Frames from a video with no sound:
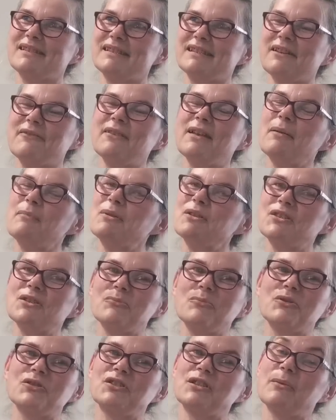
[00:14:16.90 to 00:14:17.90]
Stawiamy
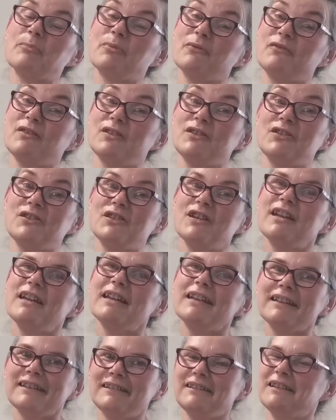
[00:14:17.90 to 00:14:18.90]
się, można powiedzieć,
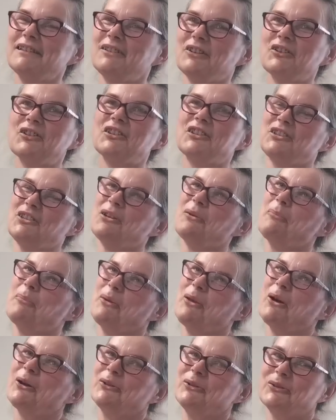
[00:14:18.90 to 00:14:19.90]
na nogi do
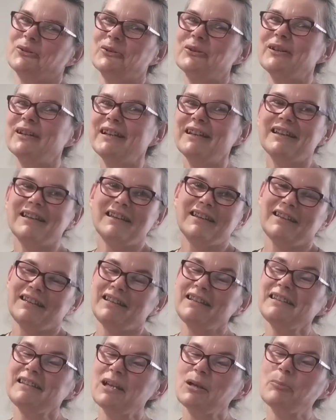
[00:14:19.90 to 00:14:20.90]
pionu.
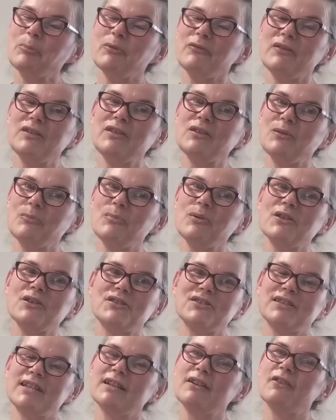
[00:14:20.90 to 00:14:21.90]
I tak powinno
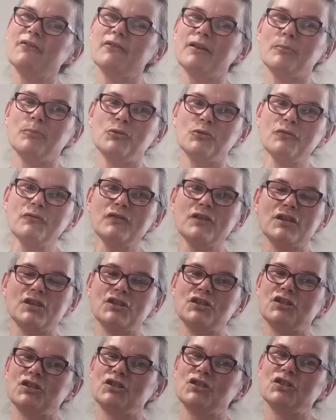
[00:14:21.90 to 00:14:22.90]
być. Tego Wam
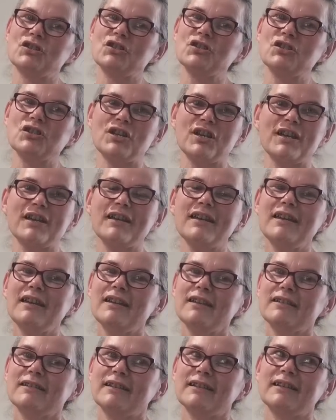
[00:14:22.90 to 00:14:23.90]
również życzę
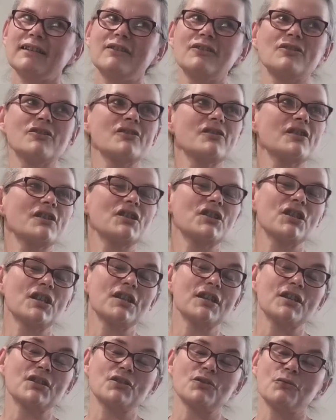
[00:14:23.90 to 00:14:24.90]
takiego
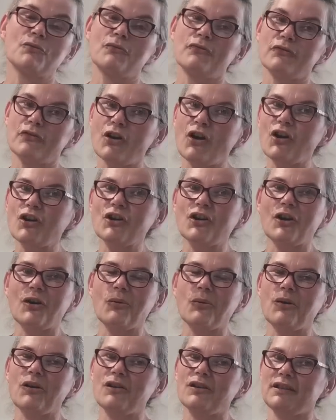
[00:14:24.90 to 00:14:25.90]
rozejrzenia się
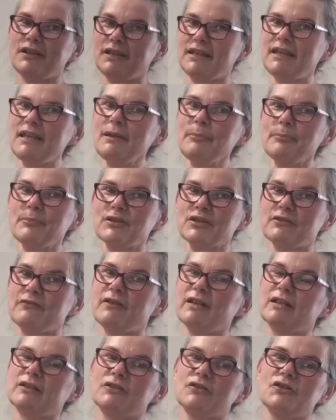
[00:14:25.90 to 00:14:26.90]
wokoło i
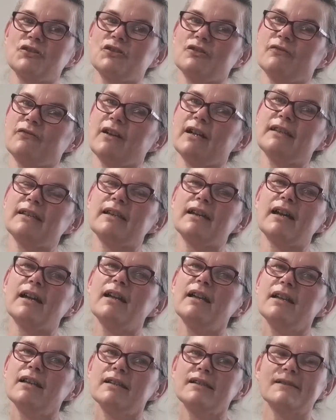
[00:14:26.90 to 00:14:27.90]

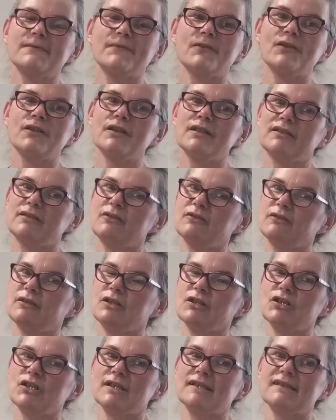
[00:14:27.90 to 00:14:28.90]
przewartościowania swoich
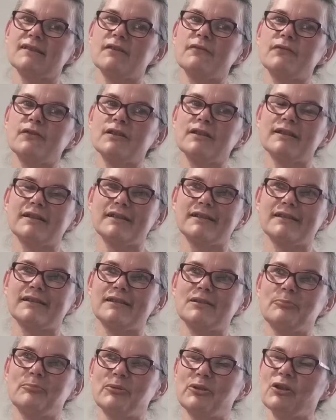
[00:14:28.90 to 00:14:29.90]
dotychczasowych
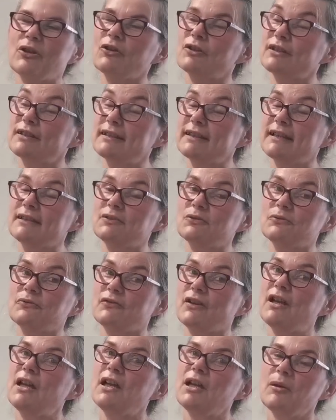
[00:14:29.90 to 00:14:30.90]

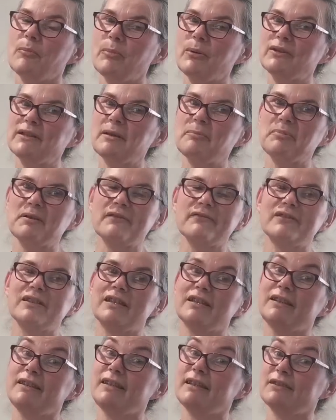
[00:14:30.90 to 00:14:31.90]
priorytetów, bo
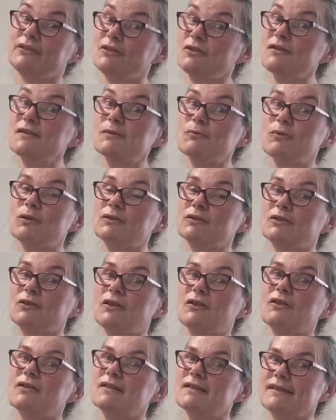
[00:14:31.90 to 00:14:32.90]
naprawdę nie to
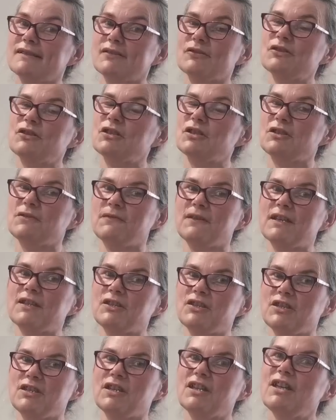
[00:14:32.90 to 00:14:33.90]
złoto co się
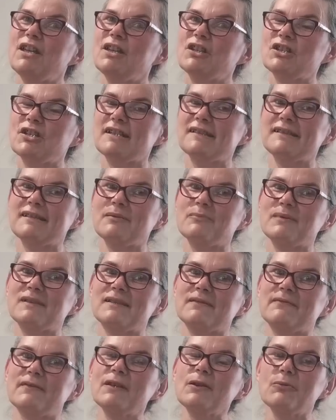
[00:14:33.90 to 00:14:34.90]
świeci. Czasem
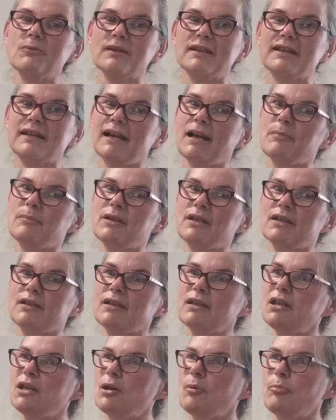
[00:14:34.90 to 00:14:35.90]
zwykły
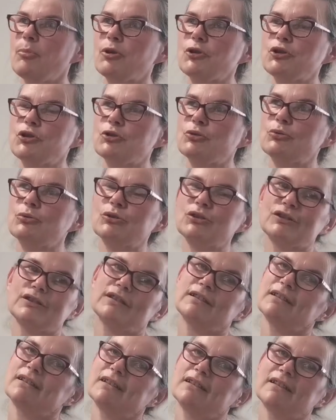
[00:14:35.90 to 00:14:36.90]
kamień pośród
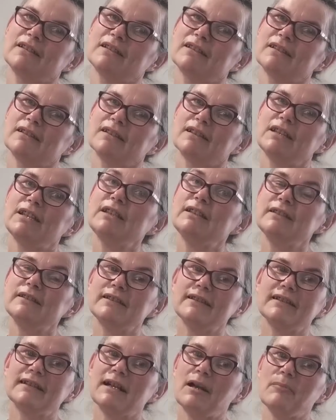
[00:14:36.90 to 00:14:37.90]

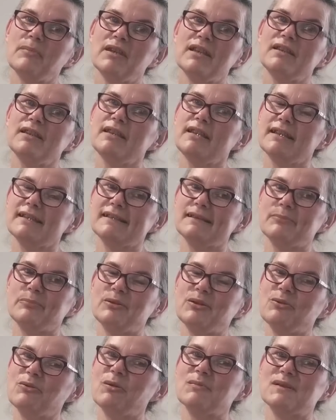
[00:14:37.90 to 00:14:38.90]
innych kamieni jest
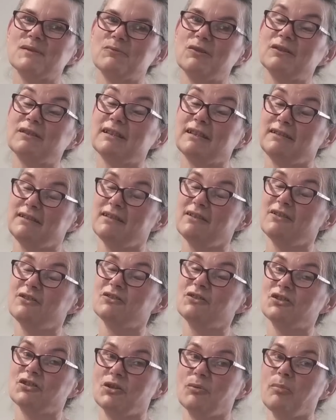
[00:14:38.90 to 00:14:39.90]
bryłą złota,
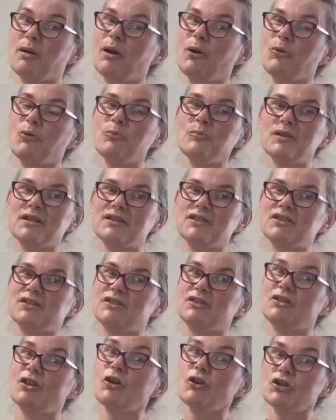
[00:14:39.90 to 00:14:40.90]
tylko trzeba
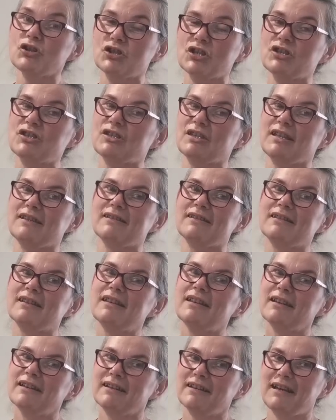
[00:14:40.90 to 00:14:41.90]
umieć dojrzeć ten
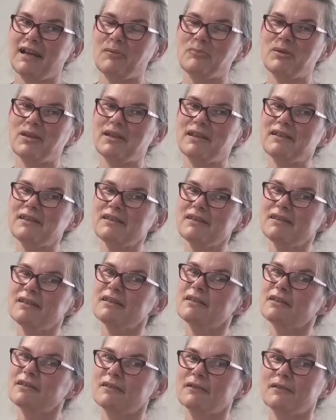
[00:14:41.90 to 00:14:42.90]
kamień,
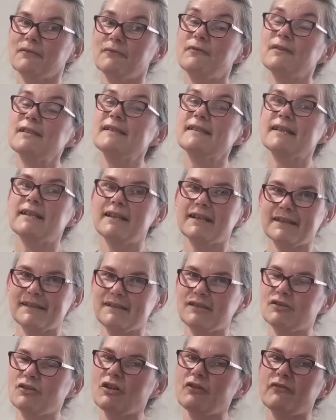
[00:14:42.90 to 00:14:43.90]

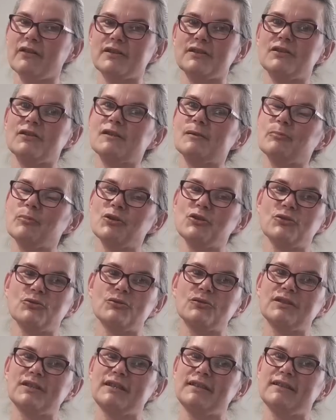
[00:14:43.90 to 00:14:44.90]
wyselekcjonować go
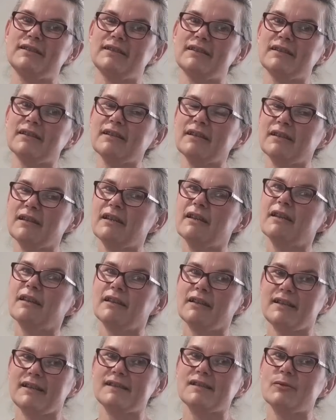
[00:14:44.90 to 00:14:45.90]
spośród innych
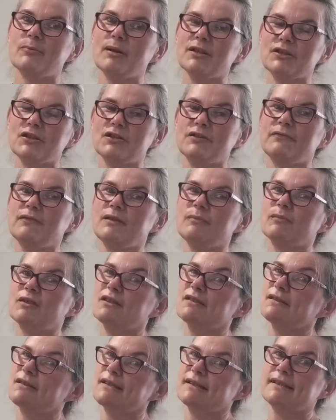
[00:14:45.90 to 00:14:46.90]
i zobaczyć w nim
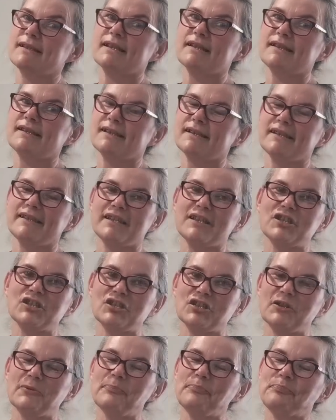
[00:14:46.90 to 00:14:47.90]
to, co jest
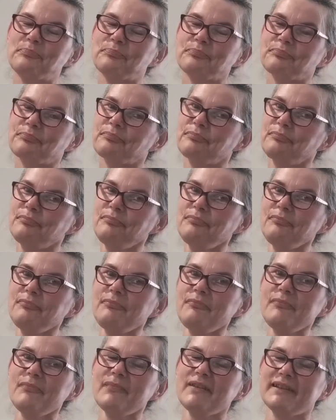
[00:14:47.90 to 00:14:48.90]
najcenniejsze.
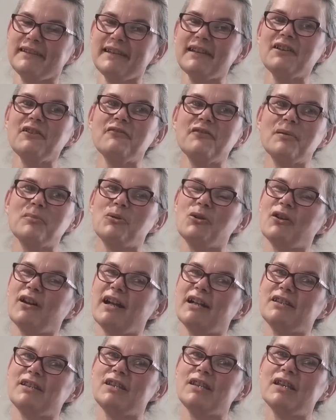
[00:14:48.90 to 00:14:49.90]
Tego Wam,
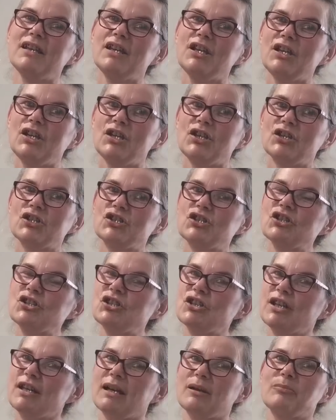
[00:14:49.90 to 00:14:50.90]
kochani,
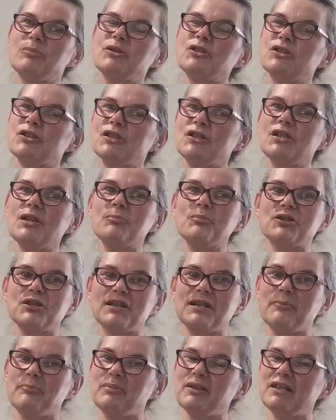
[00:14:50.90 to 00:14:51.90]
życzę, abyście nie
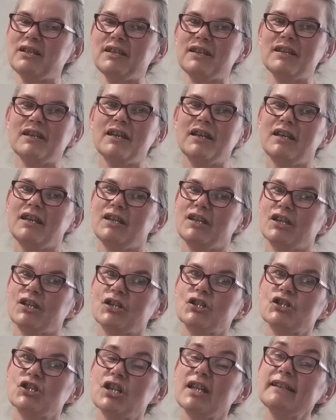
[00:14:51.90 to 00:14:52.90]
przegapili
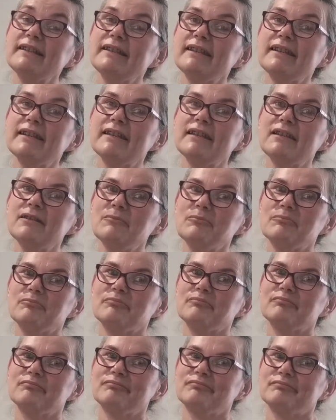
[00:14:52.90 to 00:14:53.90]
żadnej